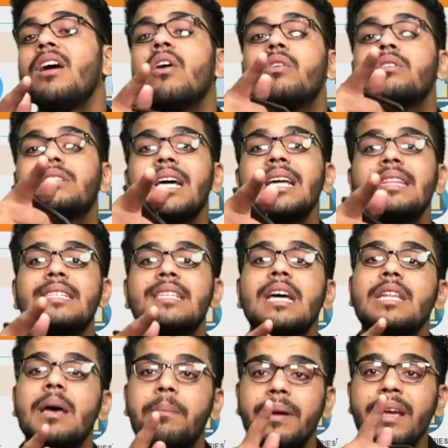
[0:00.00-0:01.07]
और साथ ही साथ
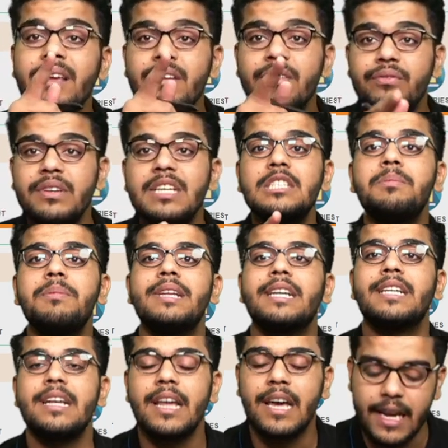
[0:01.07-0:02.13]
आपकी फीस भी
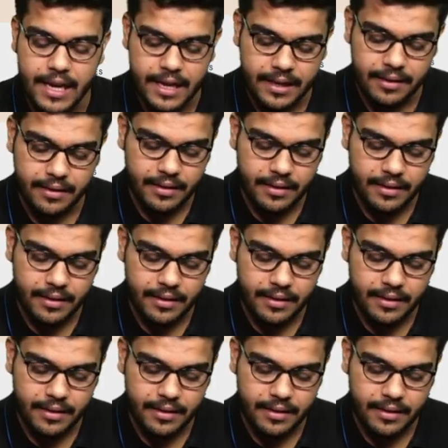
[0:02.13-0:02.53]
रिटर्न कराएंगे